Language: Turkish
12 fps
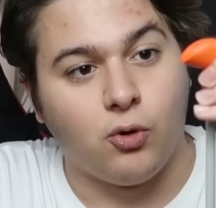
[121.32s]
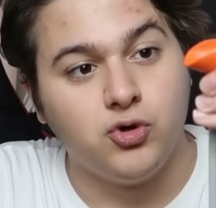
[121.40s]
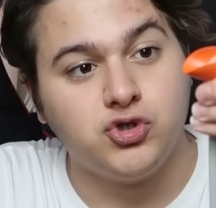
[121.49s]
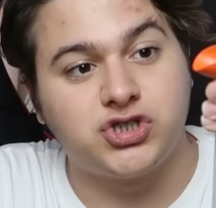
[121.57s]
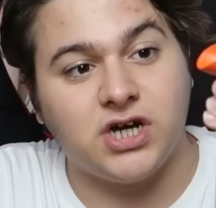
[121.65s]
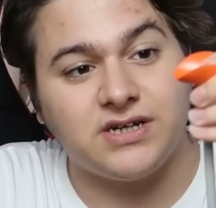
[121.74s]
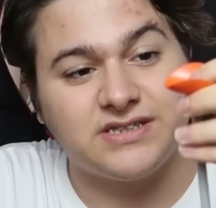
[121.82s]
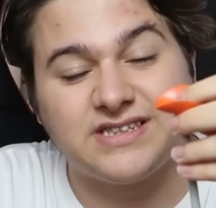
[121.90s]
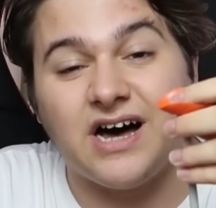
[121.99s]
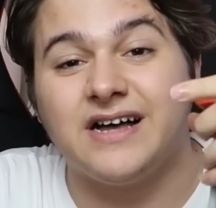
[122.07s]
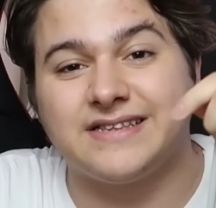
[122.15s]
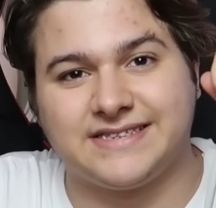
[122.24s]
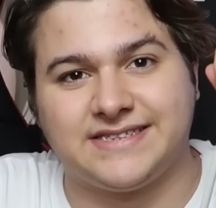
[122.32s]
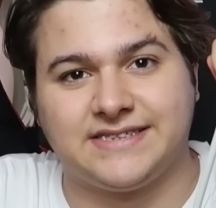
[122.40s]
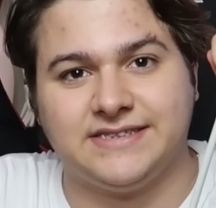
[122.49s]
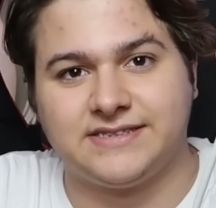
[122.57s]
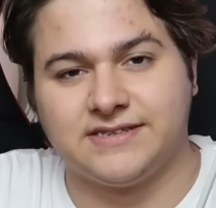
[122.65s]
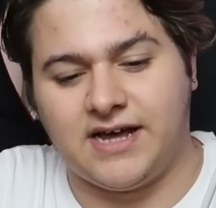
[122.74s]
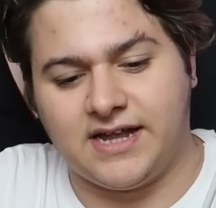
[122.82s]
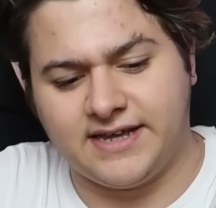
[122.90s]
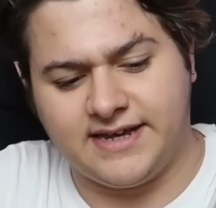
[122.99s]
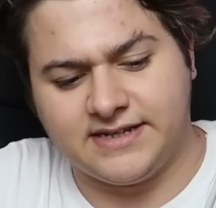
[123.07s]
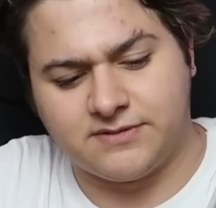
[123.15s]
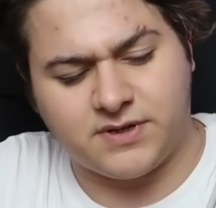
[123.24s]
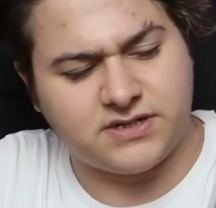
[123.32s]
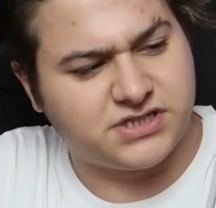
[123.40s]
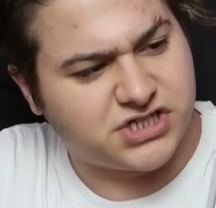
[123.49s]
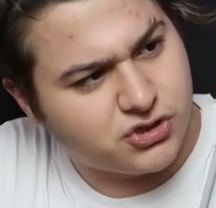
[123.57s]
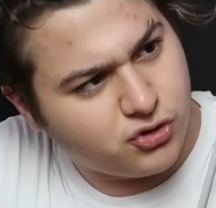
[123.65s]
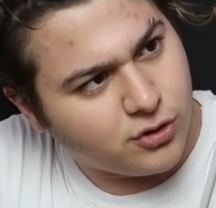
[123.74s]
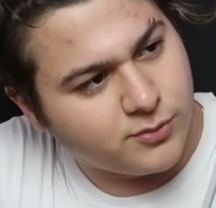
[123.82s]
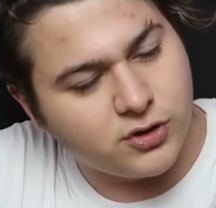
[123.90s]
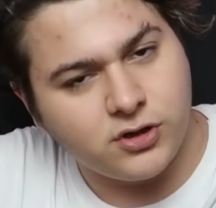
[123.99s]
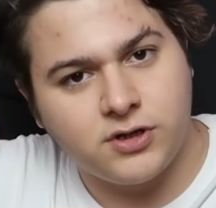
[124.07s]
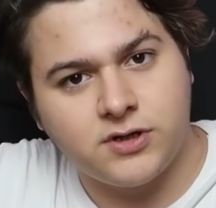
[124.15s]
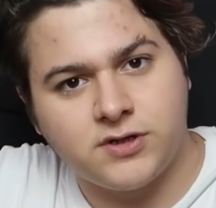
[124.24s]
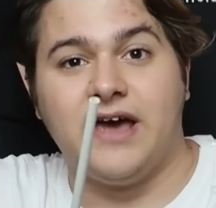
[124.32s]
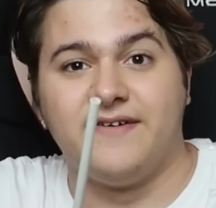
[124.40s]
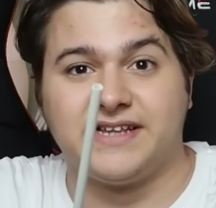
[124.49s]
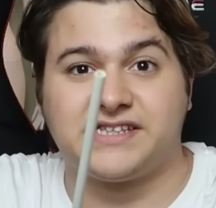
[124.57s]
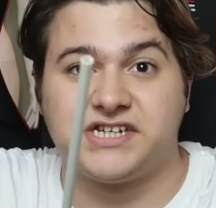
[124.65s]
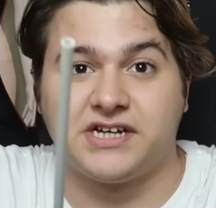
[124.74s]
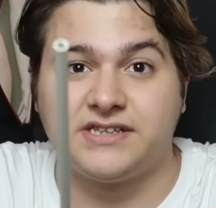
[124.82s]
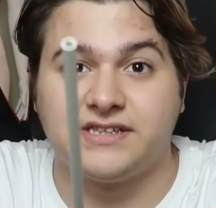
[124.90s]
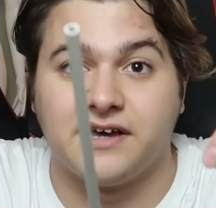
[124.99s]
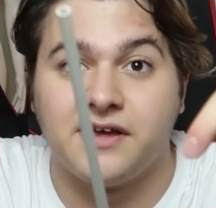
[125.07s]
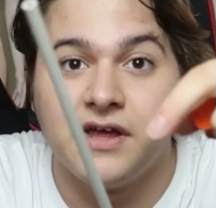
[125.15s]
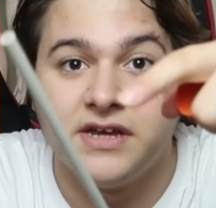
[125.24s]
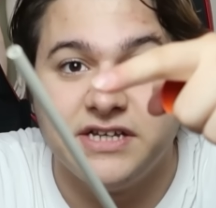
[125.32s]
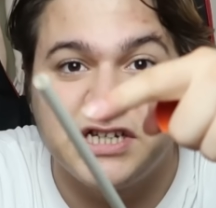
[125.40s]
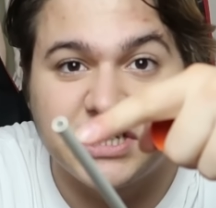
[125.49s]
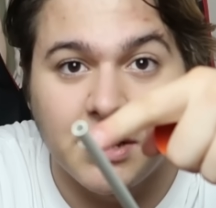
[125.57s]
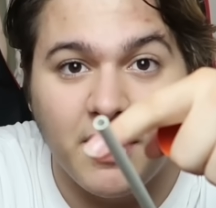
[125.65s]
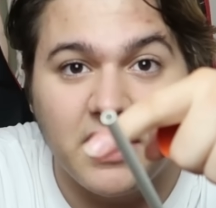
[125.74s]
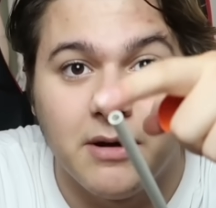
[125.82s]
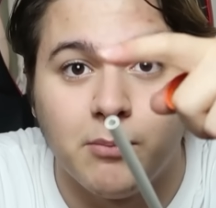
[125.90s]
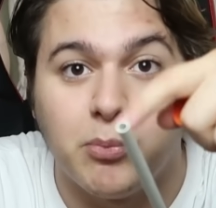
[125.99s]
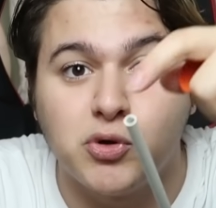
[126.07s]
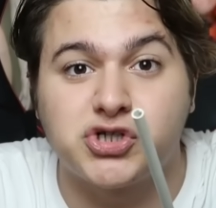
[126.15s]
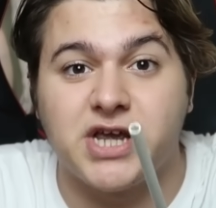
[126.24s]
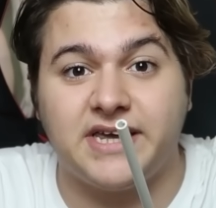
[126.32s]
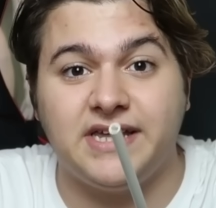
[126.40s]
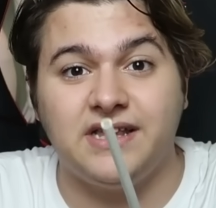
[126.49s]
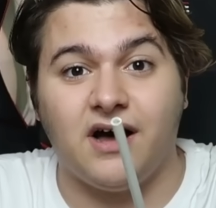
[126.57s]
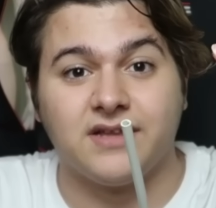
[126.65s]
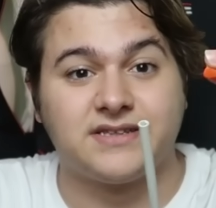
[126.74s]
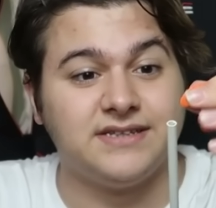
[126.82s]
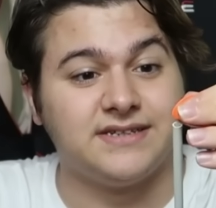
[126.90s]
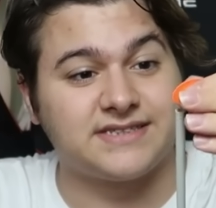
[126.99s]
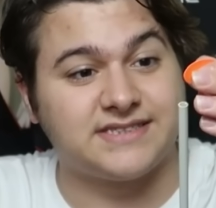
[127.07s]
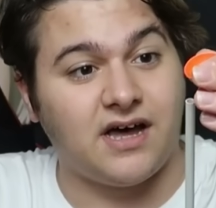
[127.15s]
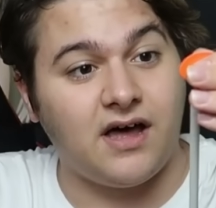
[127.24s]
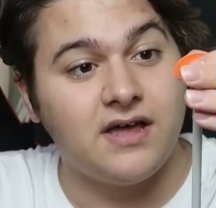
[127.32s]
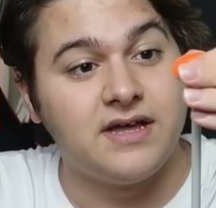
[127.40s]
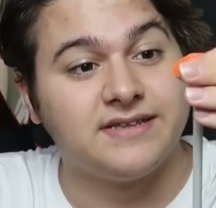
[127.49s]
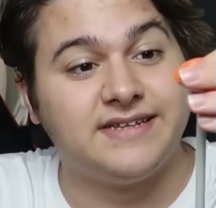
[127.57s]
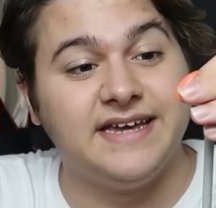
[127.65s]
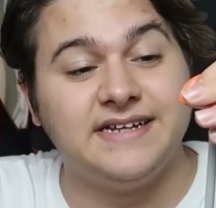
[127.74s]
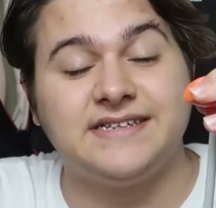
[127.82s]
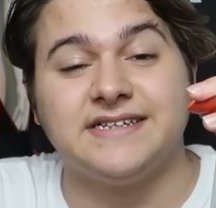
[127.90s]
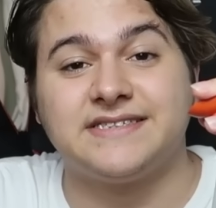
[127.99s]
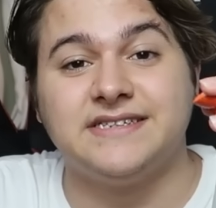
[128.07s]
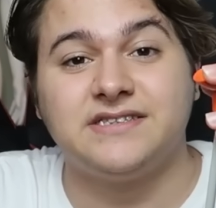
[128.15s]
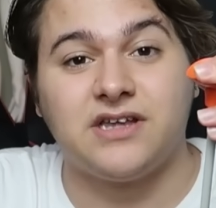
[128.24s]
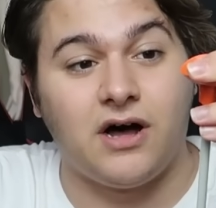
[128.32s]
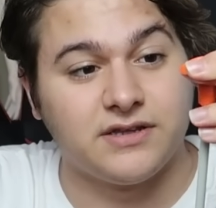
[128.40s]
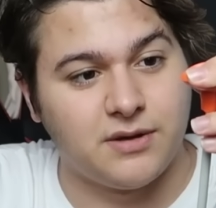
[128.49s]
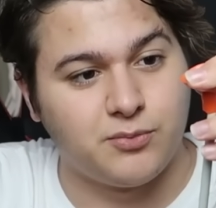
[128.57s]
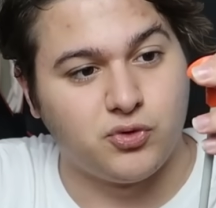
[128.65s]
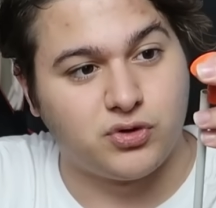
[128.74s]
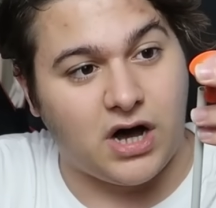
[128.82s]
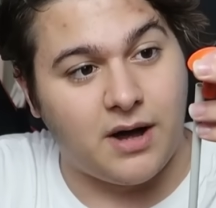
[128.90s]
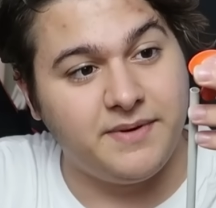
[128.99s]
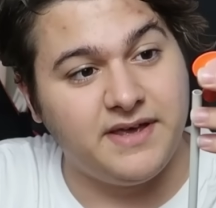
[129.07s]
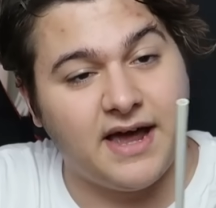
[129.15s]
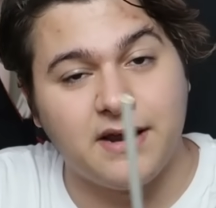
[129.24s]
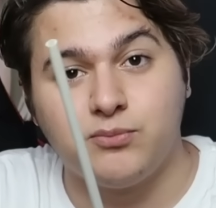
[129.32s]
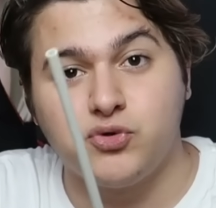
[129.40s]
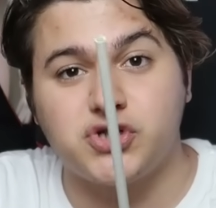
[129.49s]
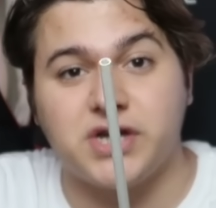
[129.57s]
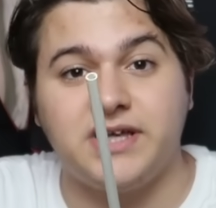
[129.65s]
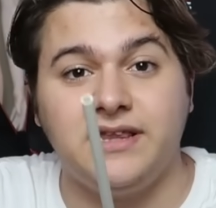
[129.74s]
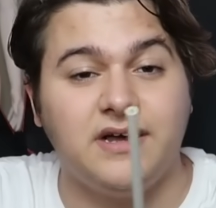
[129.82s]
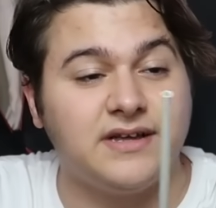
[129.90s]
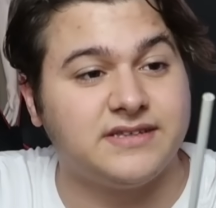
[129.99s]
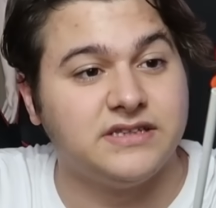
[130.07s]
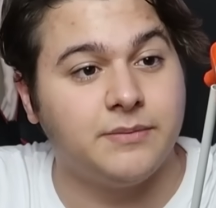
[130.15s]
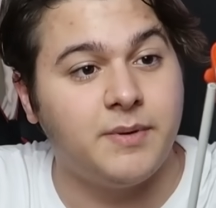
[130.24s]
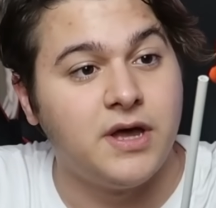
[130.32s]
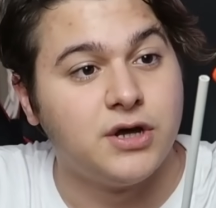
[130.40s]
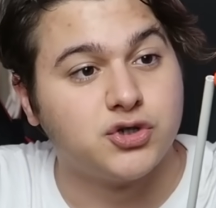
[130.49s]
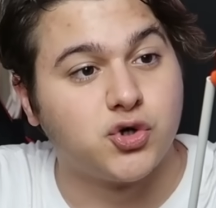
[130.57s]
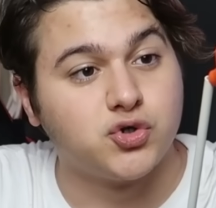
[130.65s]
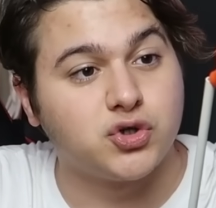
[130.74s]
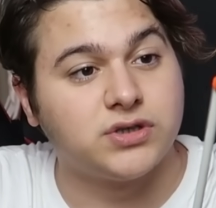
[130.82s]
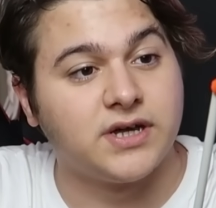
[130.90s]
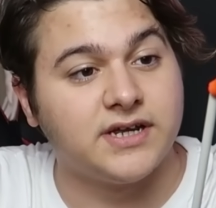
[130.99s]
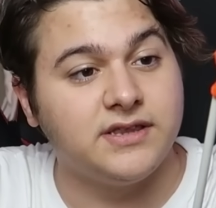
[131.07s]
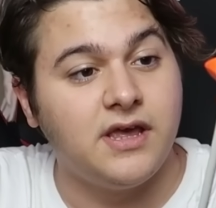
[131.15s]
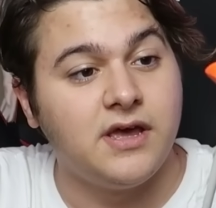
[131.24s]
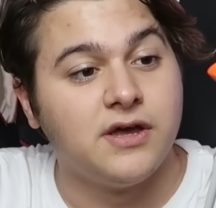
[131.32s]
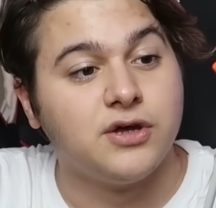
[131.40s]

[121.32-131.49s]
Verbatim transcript: oyuncak daha da sıkıntılı hale gelir. Bakın çıkıyor mu? Evet çıktı. İşte bakın bu şekilde atılırsa tehlikesi daha da büyük abi. Yani bu şekilde atılıp çocukların